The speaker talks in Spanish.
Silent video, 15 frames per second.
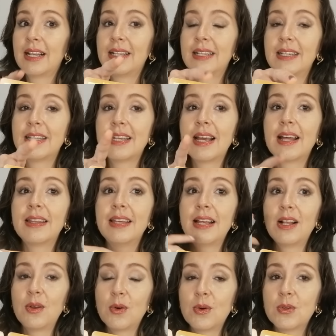la energía
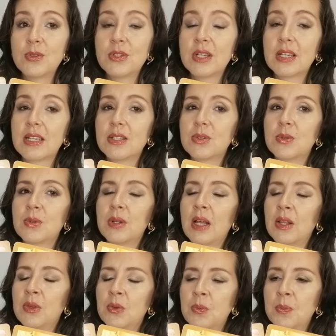del 11, que es un
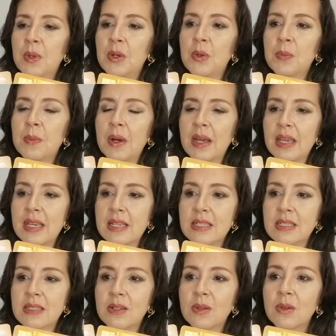gran número
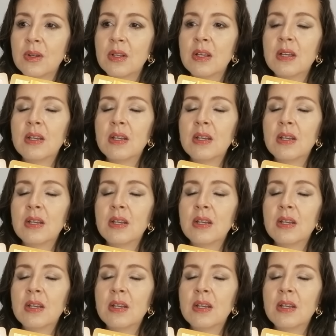maestro.